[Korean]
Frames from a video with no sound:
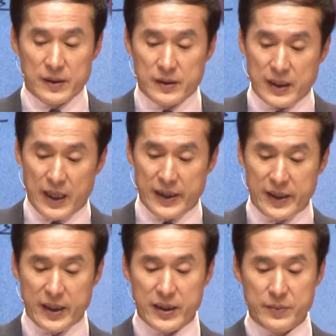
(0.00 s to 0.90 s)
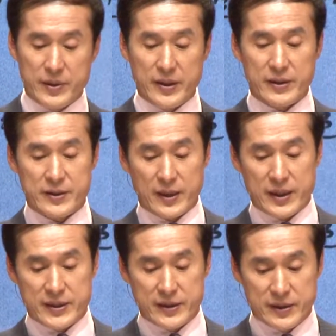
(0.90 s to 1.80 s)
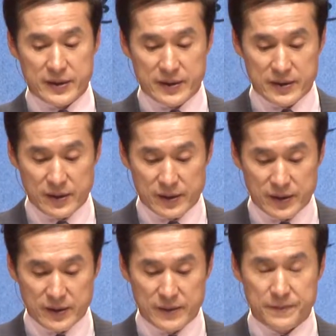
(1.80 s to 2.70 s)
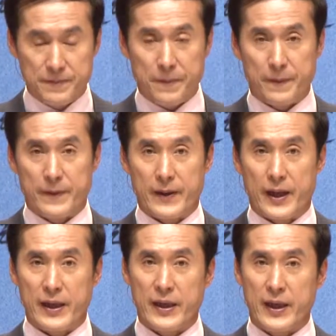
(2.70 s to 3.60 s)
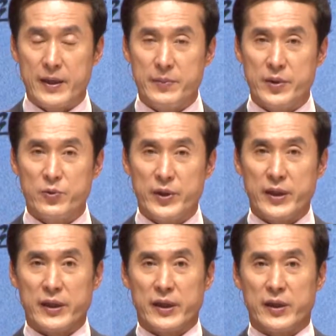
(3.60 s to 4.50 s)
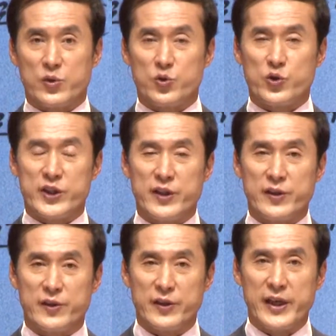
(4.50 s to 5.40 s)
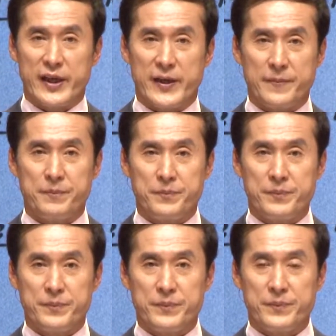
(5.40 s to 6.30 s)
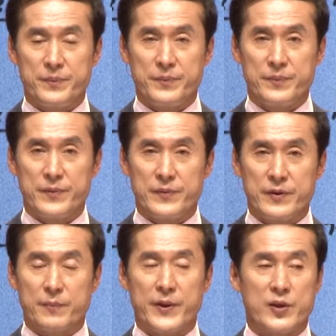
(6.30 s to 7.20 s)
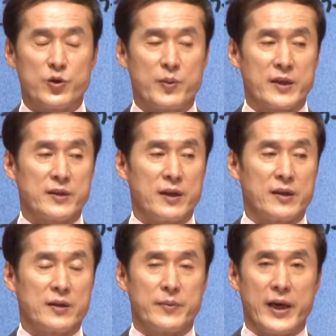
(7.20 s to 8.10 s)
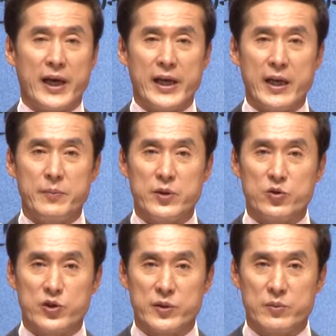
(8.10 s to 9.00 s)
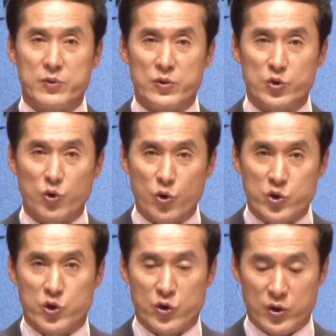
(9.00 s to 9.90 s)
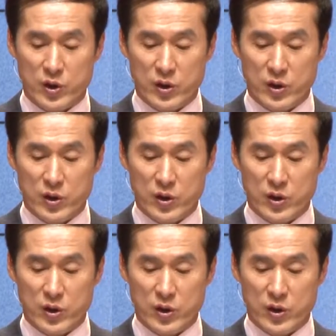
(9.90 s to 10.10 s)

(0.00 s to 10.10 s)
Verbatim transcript: 그러니까 하나님이 정하신 이런 절기는 하나님이 우리에게 주신 은혜, 특별히 초막절 같으면 하나님이 주신 소출,